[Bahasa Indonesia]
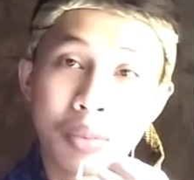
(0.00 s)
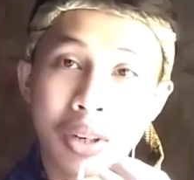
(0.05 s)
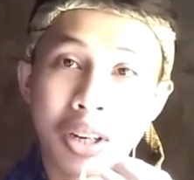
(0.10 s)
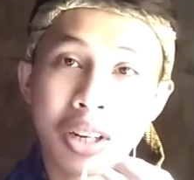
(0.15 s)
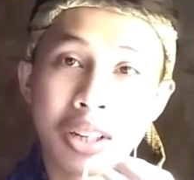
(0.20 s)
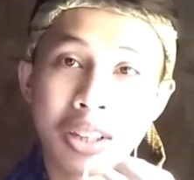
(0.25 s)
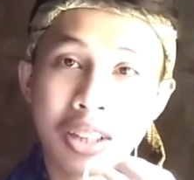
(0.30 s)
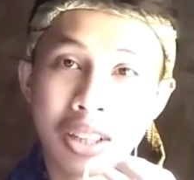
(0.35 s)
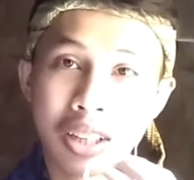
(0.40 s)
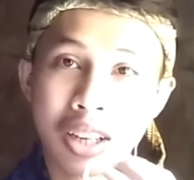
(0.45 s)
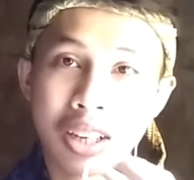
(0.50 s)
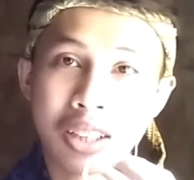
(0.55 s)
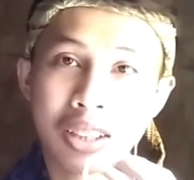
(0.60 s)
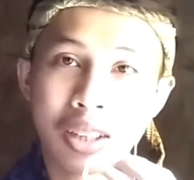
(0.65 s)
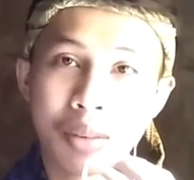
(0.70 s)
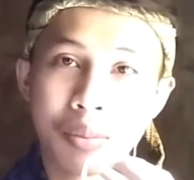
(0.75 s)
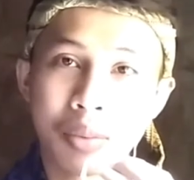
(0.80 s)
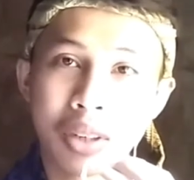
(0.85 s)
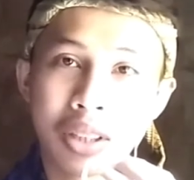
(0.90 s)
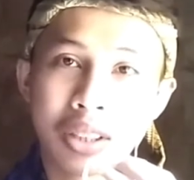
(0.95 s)
mengerti ya
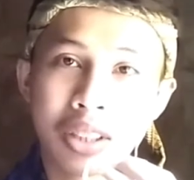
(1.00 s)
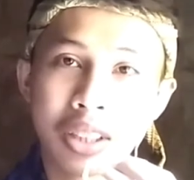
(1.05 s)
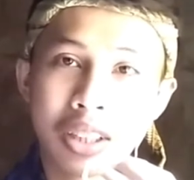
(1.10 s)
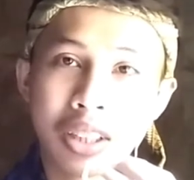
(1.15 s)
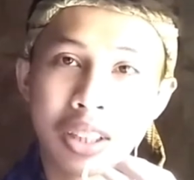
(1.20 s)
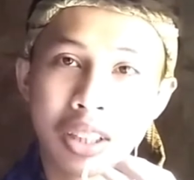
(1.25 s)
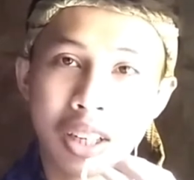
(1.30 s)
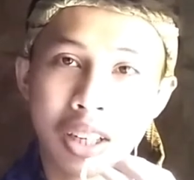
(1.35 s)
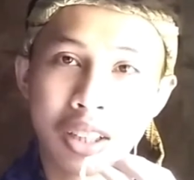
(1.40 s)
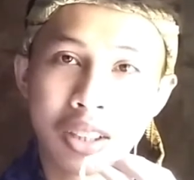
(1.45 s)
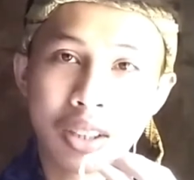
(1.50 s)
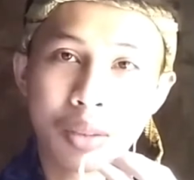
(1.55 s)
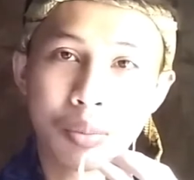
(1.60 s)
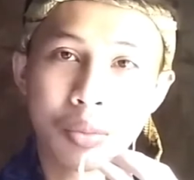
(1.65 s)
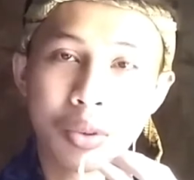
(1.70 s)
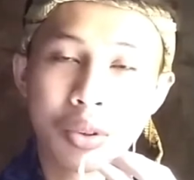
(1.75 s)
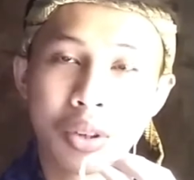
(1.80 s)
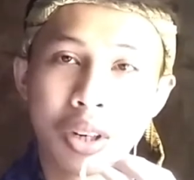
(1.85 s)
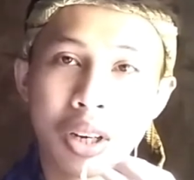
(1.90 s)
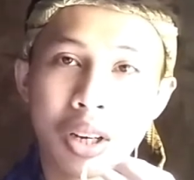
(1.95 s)
sampai sini ya.
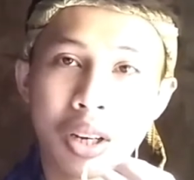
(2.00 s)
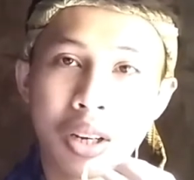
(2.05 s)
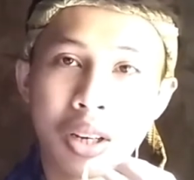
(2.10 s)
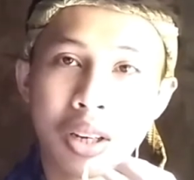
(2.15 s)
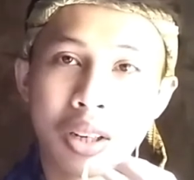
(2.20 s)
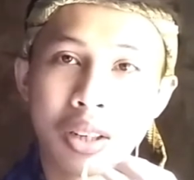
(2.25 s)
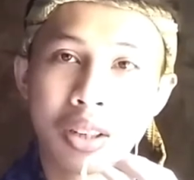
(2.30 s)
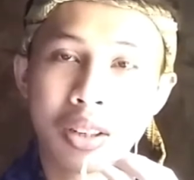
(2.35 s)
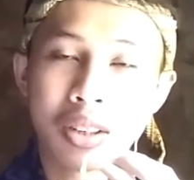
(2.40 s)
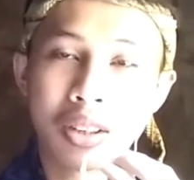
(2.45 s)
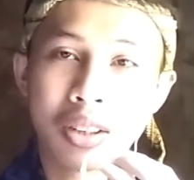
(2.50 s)
Semoga